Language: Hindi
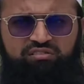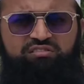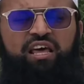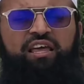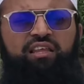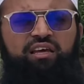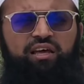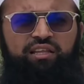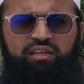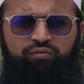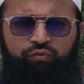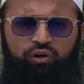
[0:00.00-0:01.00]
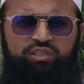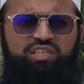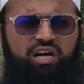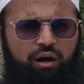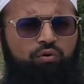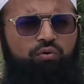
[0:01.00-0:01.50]
सैनिक यानी
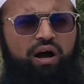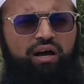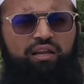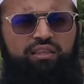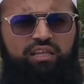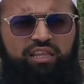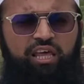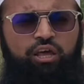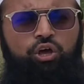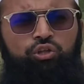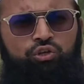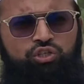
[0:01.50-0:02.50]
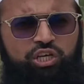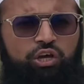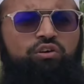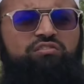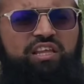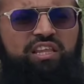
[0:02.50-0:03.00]
फौजी कम हुआ करते थे तो
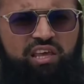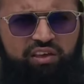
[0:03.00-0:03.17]
शेरों से